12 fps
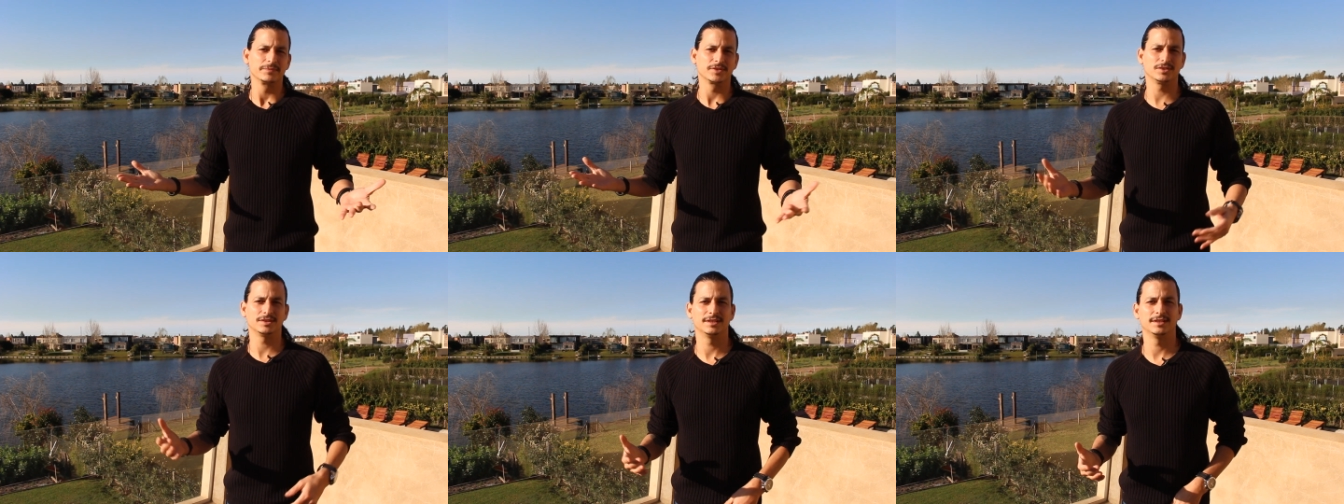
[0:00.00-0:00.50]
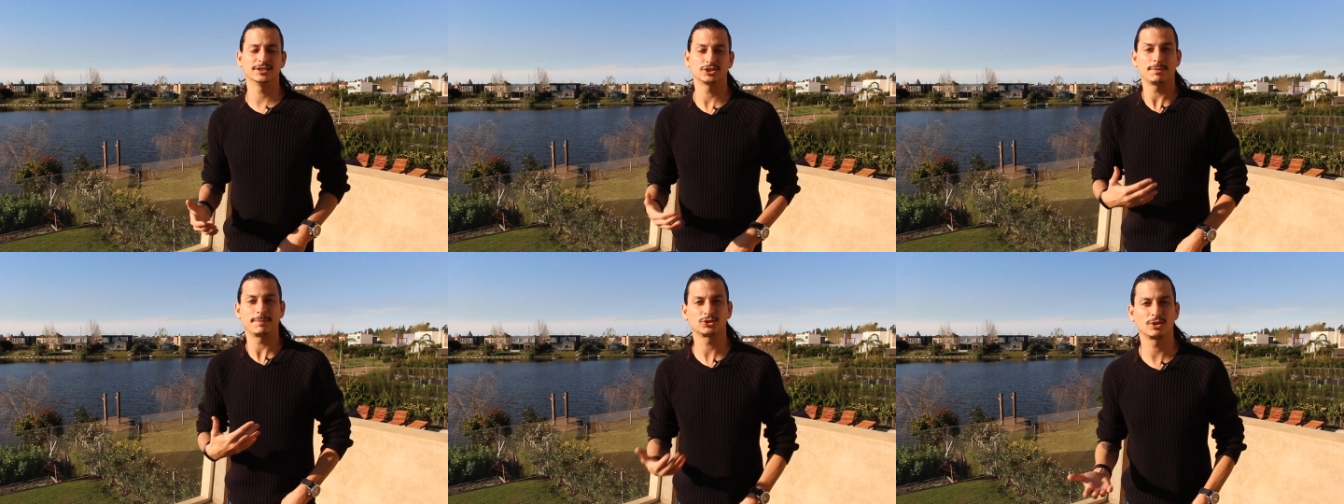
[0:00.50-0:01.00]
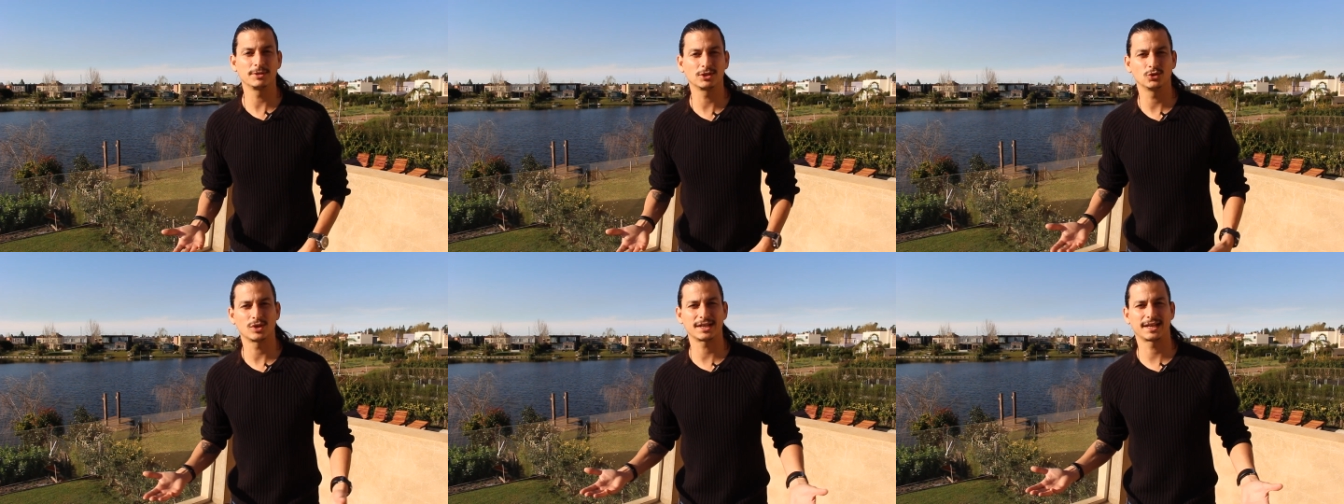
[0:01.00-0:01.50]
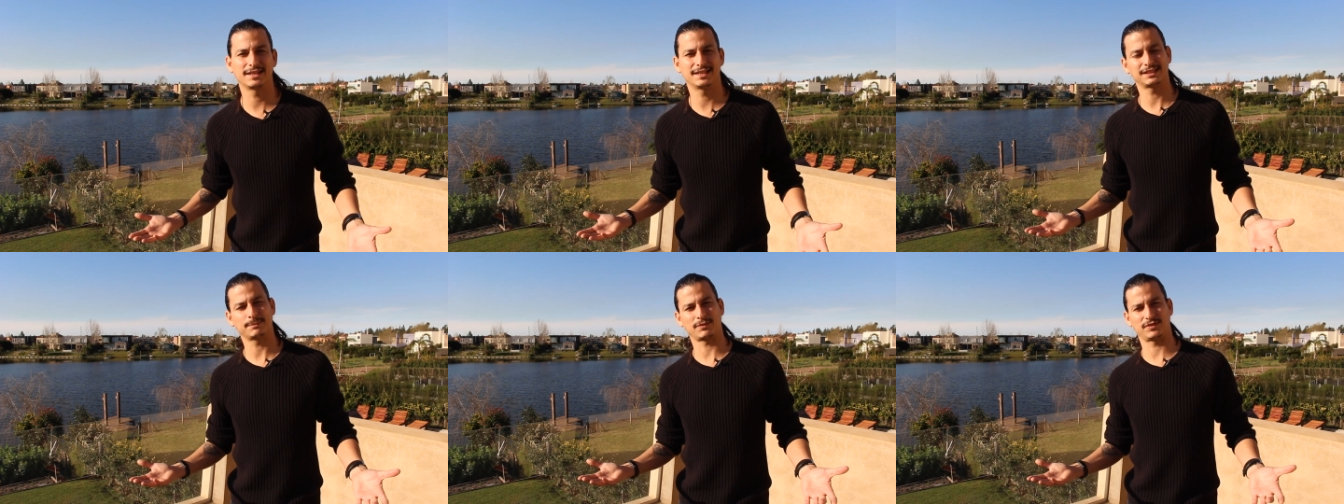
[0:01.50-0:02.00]
¿no? Eso me pasó a mí cuando yo arranqué en
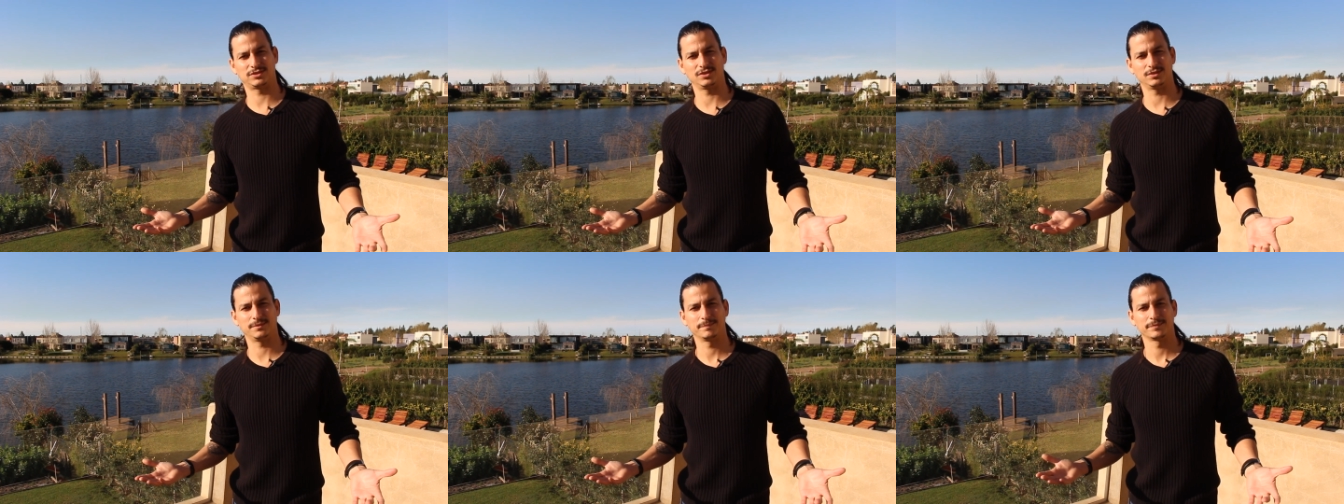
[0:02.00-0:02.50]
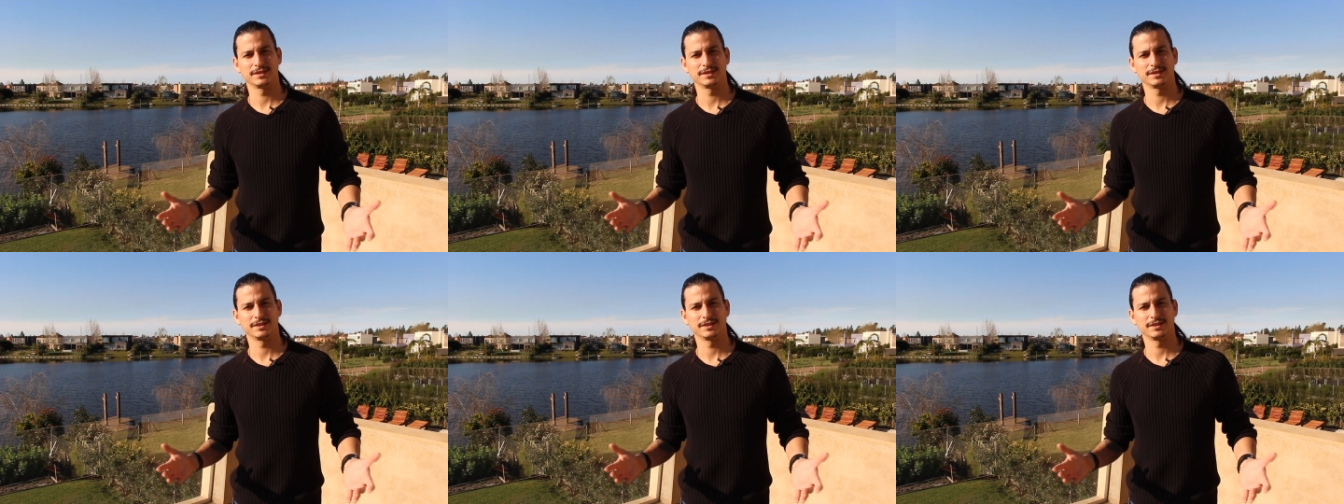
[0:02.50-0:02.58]
esa profesión